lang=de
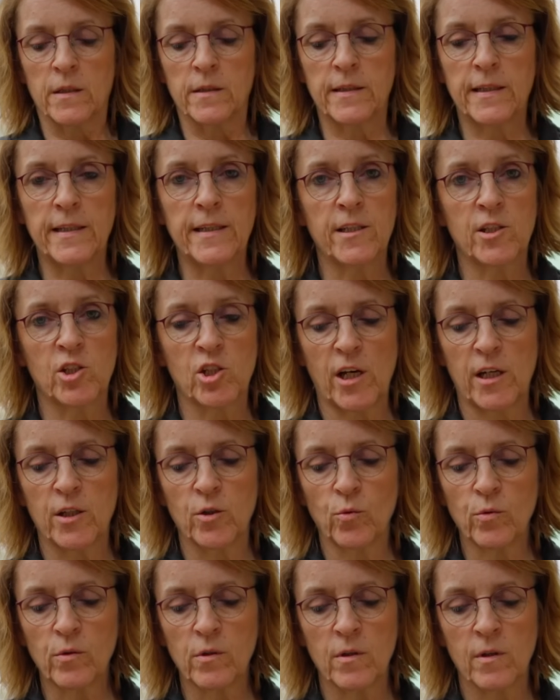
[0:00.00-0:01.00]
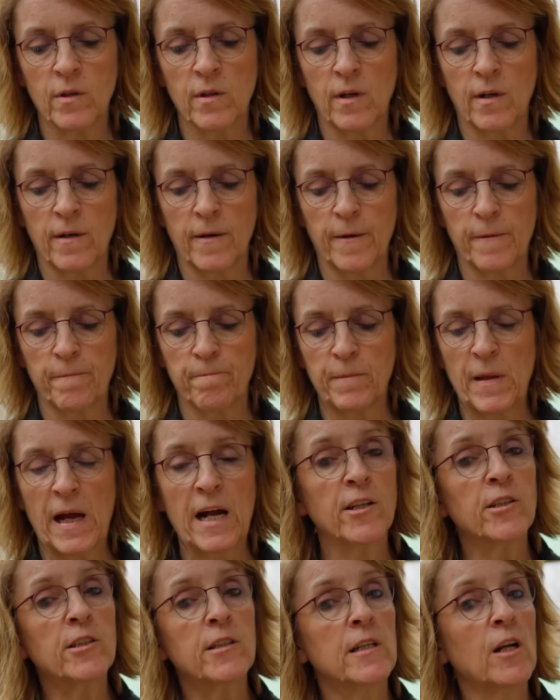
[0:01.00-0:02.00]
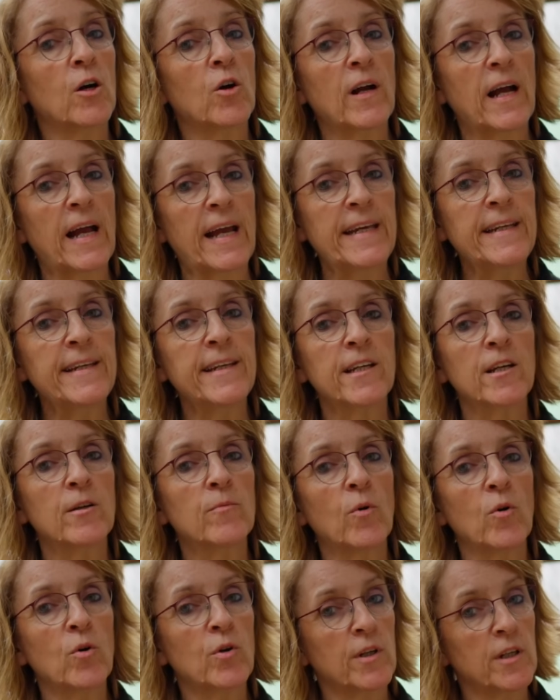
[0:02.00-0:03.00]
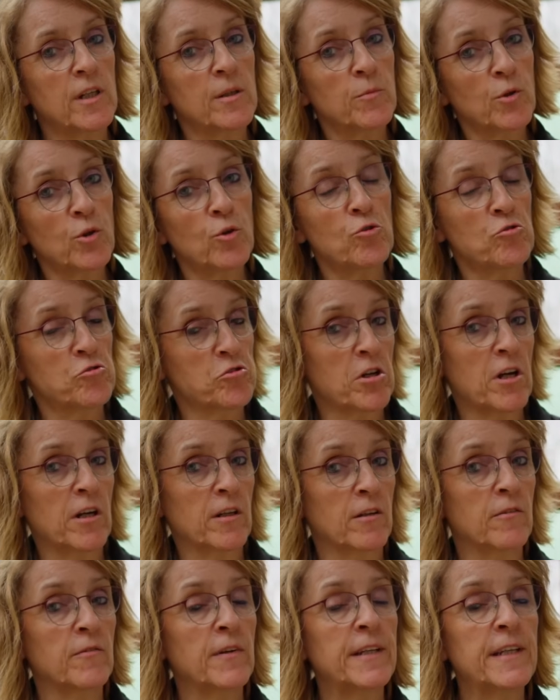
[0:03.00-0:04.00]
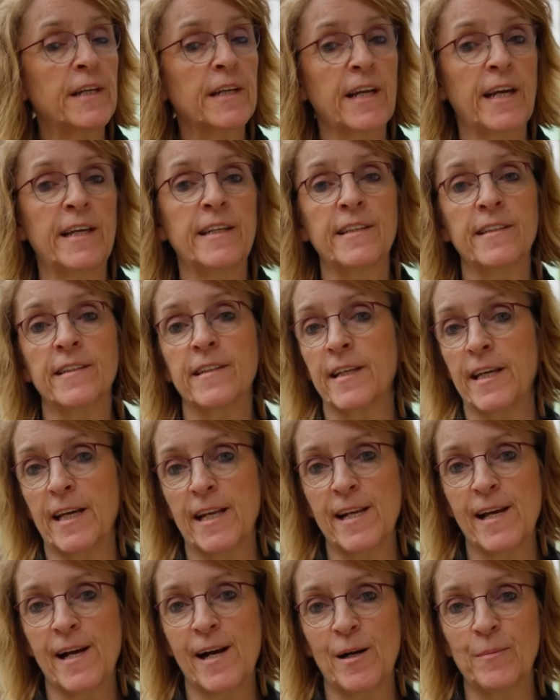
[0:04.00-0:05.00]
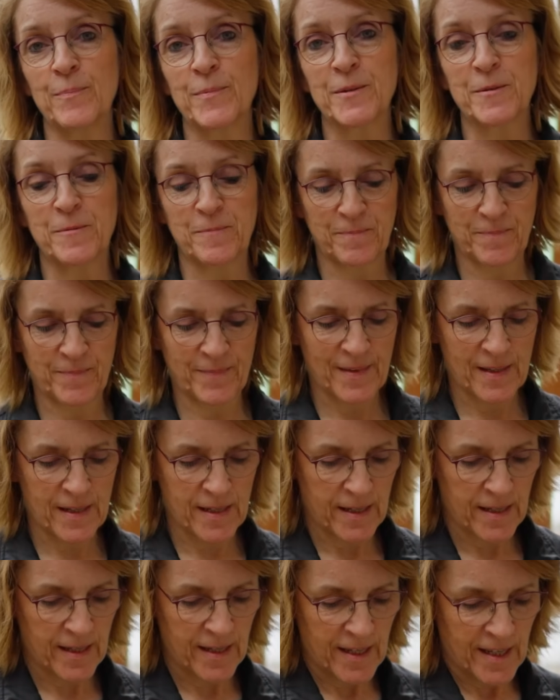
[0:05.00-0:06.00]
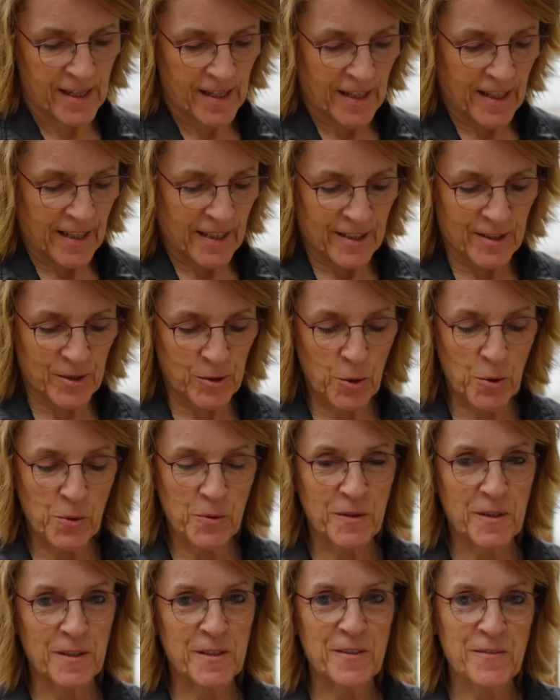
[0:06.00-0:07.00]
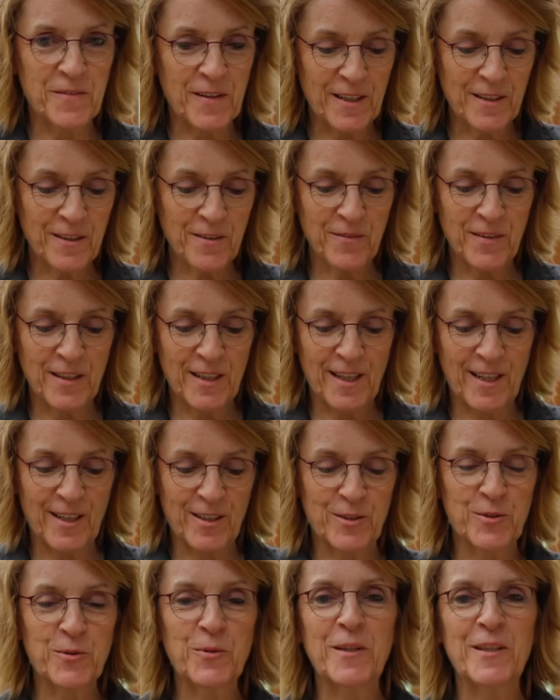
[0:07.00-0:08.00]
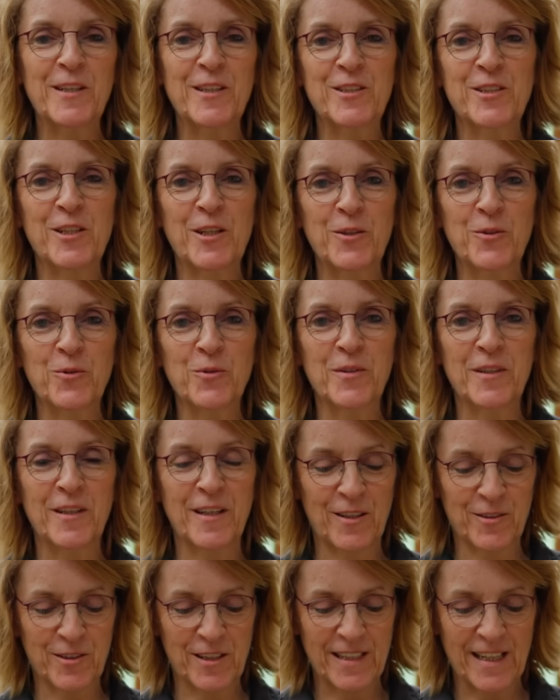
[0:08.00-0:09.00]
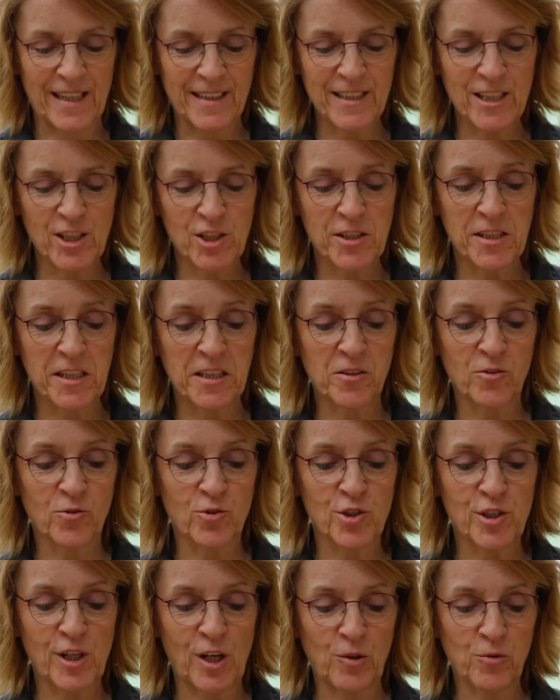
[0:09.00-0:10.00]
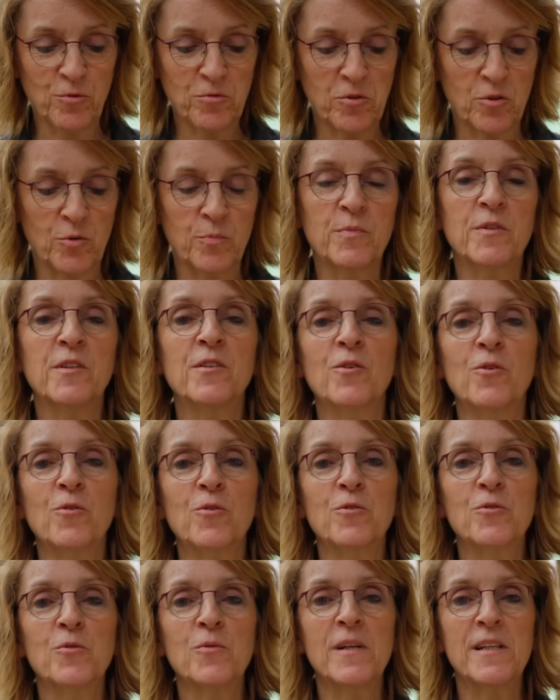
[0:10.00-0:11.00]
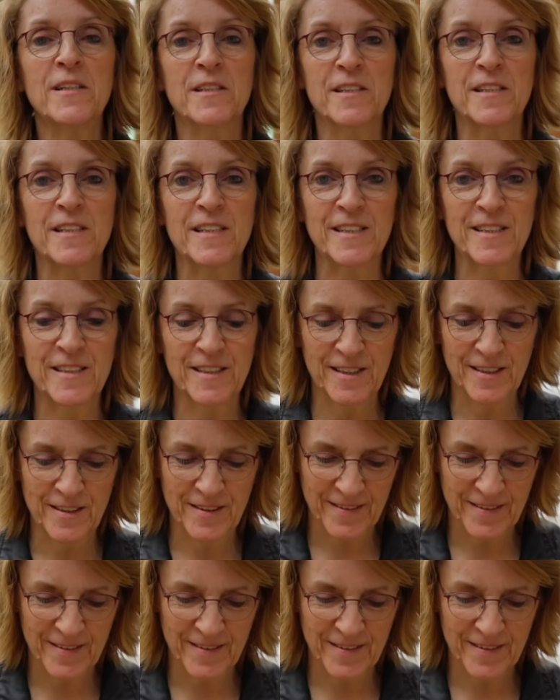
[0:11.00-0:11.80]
Die Chayoten ähm, halten auch einige Wochen im Kühlschrank, wenn ihr keinen Keller habt. So, und jetzt werden wir so eine Chayote auseinanderschneiden und schauen, ob die noch zu essen ist.